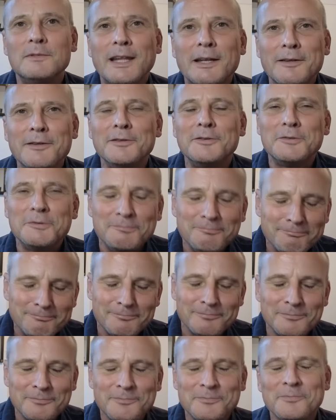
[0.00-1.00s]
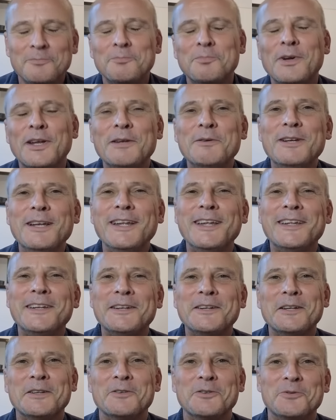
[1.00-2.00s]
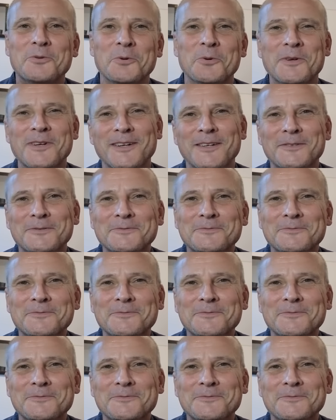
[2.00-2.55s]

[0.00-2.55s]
Dennis? bring Licht ins Dunkel?